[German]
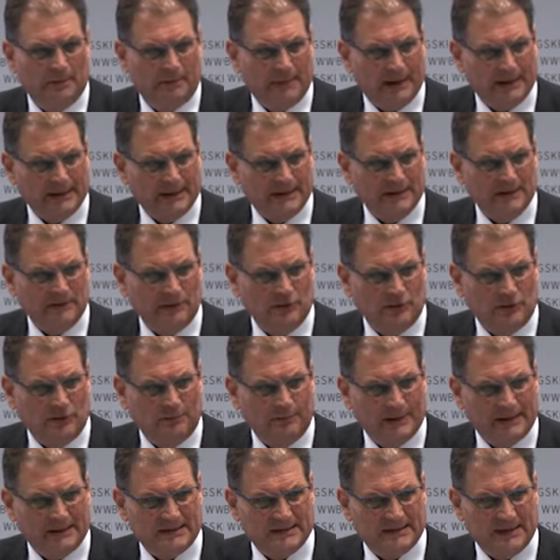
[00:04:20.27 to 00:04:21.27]
bei diesen
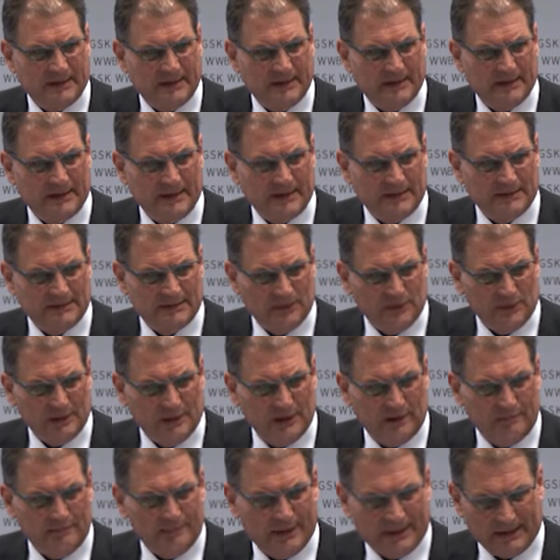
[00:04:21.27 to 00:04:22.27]
speziellen
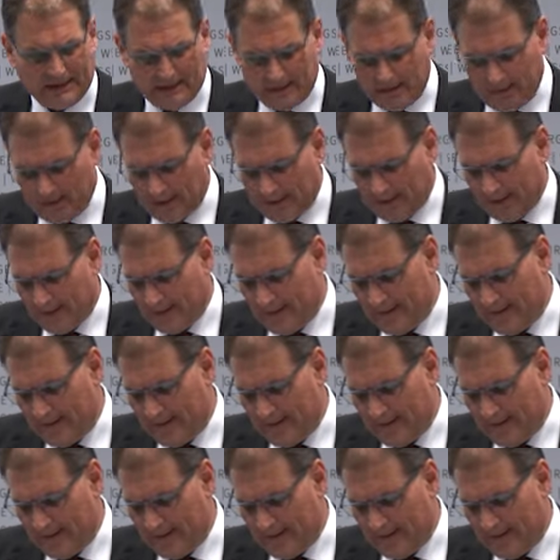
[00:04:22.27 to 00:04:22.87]
Isolierpetten,